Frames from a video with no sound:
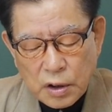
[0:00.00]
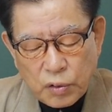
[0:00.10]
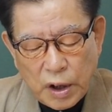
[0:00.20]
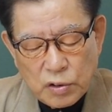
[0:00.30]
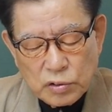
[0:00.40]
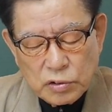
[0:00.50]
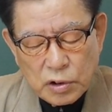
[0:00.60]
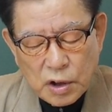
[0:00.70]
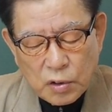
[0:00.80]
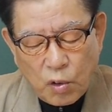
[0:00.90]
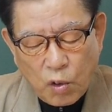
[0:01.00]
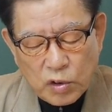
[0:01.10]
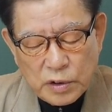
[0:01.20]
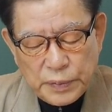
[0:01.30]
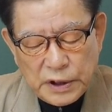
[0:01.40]
회유,
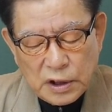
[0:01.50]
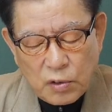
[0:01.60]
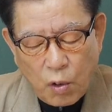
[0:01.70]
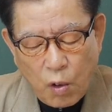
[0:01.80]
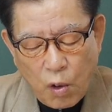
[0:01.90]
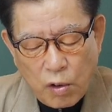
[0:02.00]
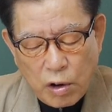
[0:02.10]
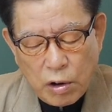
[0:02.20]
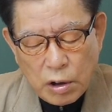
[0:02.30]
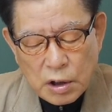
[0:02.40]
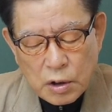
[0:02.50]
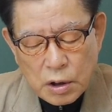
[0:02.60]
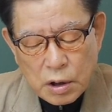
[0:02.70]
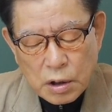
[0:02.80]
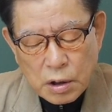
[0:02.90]
공비, 공어,
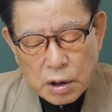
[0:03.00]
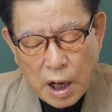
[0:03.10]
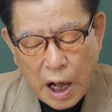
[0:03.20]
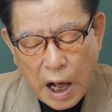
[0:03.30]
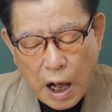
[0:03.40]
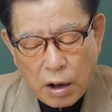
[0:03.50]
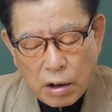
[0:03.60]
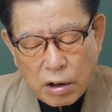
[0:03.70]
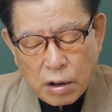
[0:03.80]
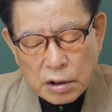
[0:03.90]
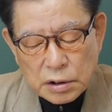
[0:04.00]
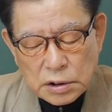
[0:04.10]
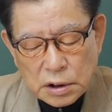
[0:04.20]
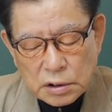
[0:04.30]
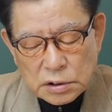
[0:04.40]
아어
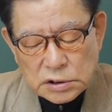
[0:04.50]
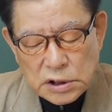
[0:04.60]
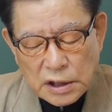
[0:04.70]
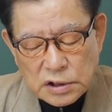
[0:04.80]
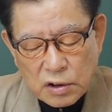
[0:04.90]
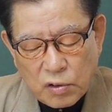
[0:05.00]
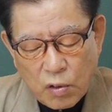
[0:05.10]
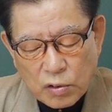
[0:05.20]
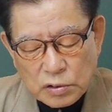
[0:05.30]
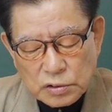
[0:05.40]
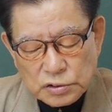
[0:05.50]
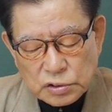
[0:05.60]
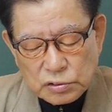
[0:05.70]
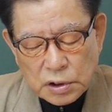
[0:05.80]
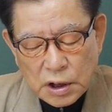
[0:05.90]
지나서
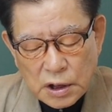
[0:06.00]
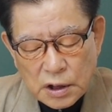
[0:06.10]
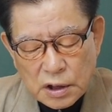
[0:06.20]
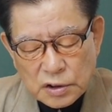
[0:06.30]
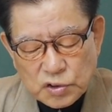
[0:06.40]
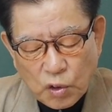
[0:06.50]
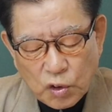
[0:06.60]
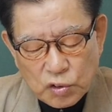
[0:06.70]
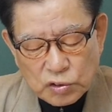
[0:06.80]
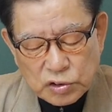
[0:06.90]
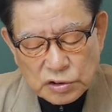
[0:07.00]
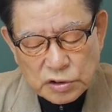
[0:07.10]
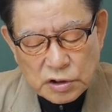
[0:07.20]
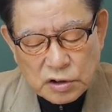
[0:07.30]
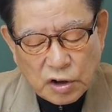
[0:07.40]
공숙, 조류
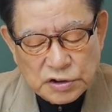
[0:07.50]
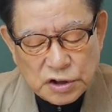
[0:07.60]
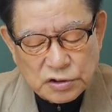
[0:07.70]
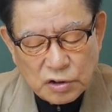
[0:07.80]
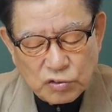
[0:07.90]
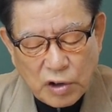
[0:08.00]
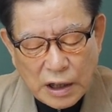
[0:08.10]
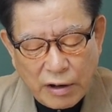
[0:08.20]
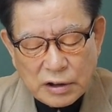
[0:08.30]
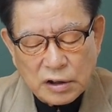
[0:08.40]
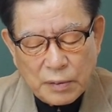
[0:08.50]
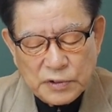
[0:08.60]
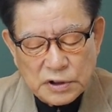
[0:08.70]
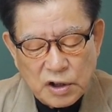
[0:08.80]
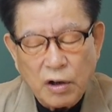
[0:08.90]
등등을 거쳐서 누가 나왔는가 하면
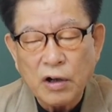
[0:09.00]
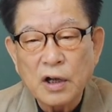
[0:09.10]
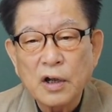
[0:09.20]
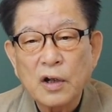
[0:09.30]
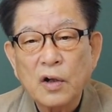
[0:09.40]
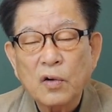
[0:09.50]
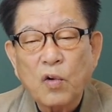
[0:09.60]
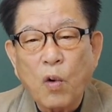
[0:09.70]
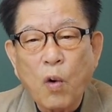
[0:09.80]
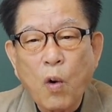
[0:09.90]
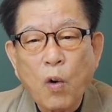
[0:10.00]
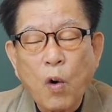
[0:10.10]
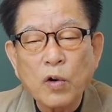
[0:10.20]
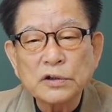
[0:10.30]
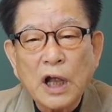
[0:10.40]
드디어
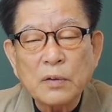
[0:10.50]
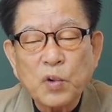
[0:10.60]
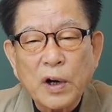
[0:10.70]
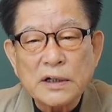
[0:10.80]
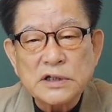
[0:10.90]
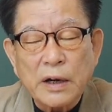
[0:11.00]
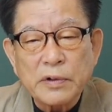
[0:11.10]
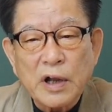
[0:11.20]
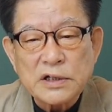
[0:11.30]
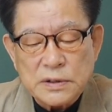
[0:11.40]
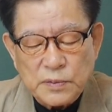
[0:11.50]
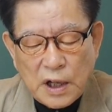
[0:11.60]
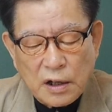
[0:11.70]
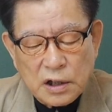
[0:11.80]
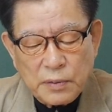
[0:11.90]
고공단보라는 사람이
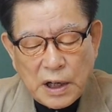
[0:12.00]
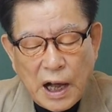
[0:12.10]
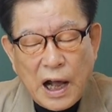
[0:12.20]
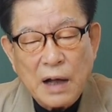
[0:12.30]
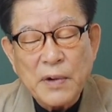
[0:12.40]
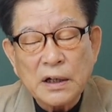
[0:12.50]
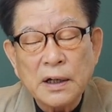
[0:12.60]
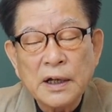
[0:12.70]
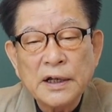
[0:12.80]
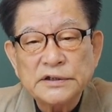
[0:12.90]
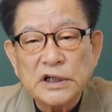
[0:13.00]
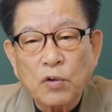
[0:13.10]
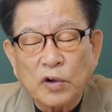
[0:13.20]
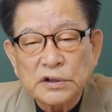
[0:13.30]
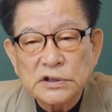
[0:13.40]
나왔습니다. 그럼 까만
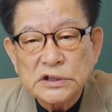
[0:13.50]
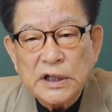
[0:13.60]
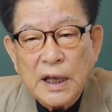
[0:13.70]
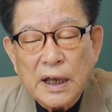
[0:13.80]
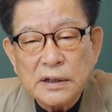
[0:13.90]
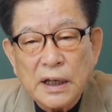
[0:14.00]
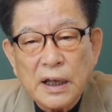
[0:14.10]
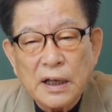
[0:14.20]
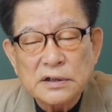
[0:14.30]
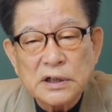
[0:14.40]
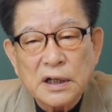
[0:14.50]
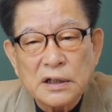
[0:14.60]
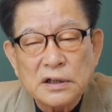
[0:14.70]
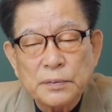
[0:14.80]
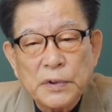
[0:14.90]
제국 시대에 이제
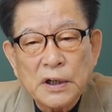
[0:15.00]
이